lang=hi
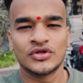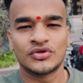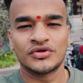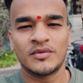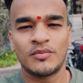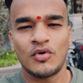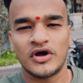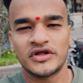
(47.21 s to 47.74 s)
तो
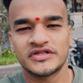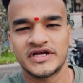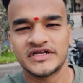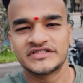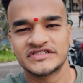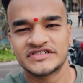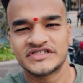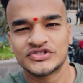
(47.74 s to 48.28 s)
ये बहुत ही
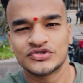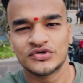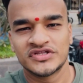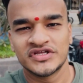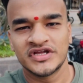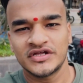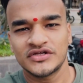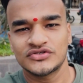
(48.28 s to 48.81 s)
अच्छी चीज़
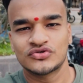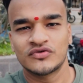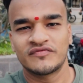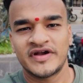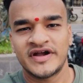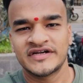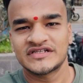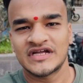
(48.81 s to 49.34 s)
होती है सो so
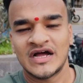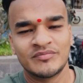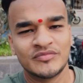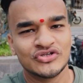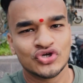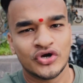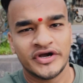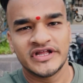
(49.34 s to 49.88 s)
फ्रेंड्स आप
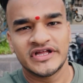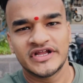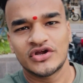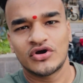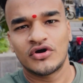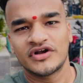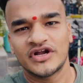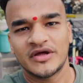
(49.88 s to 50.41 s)
भी ज्वाइन करिए
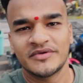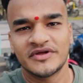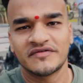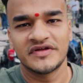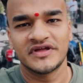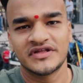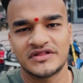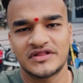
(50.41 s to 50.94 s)
होंडा बिग
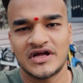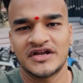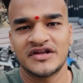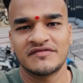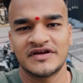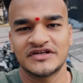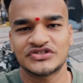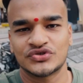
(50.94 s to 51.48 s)
विंग
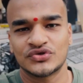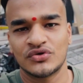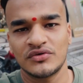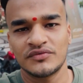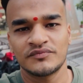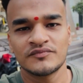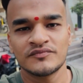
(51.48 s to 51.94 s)
थाने वेस्ट को